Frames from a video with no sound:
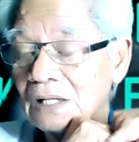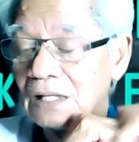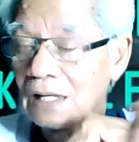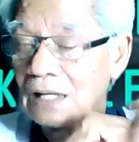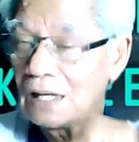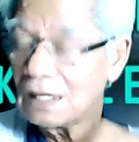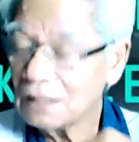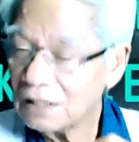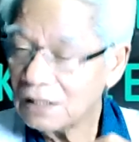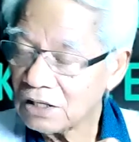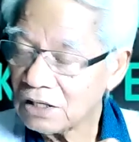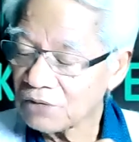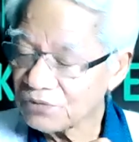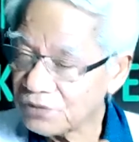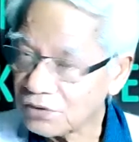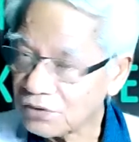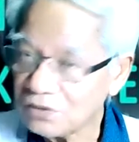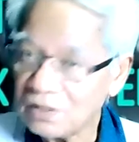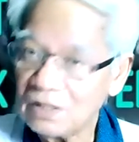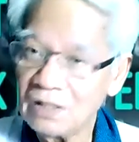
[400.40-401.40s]
หน้าที่กับ
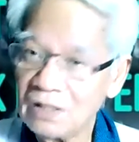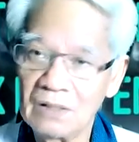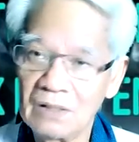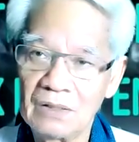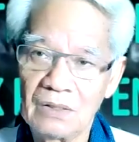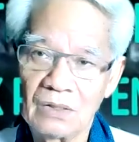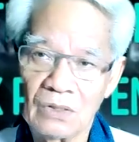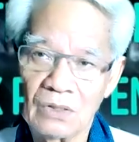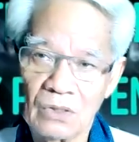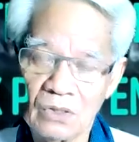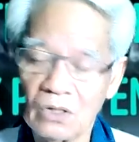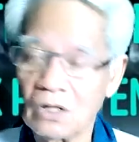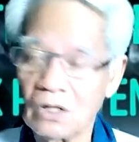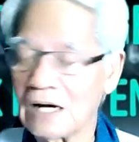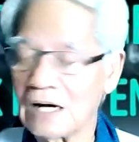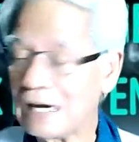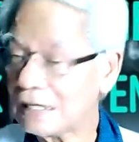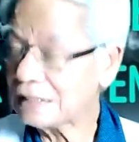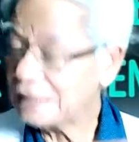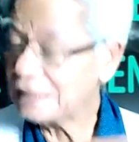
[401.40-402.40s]
สิทธิก็
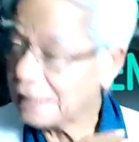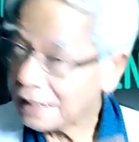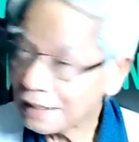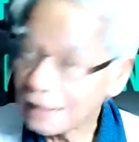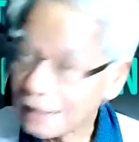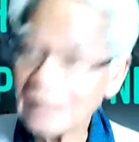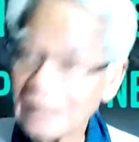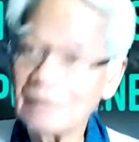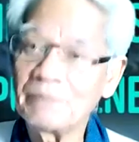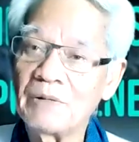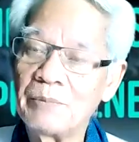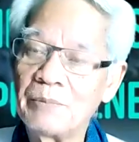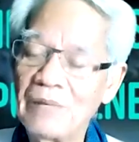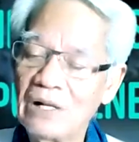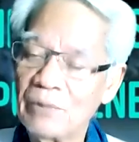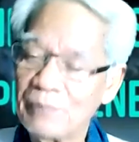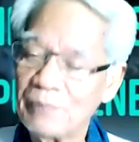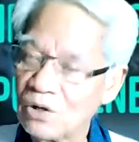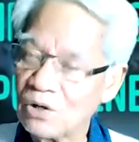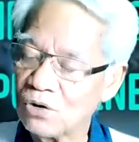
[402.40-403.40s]
ขัดแย้งกัน มันไม่
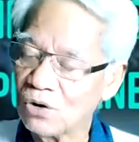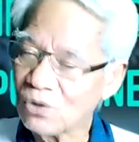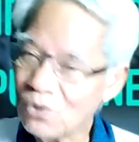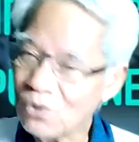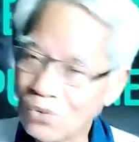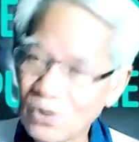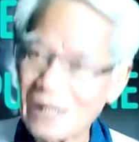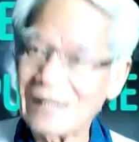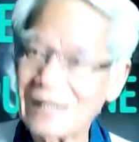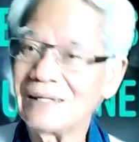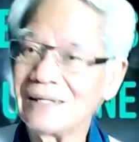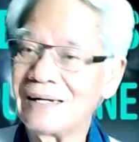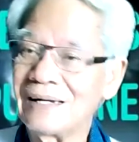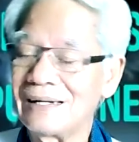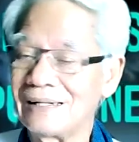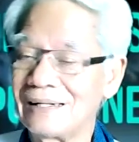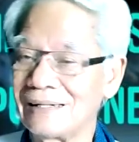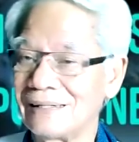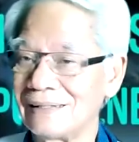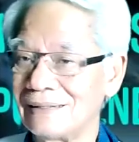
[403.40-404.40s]
เป็นของคู่กัน
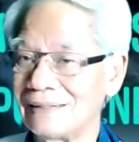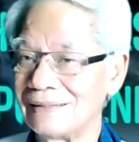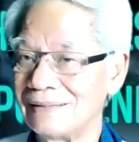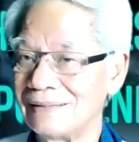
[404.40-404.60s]
นั่นน่ะ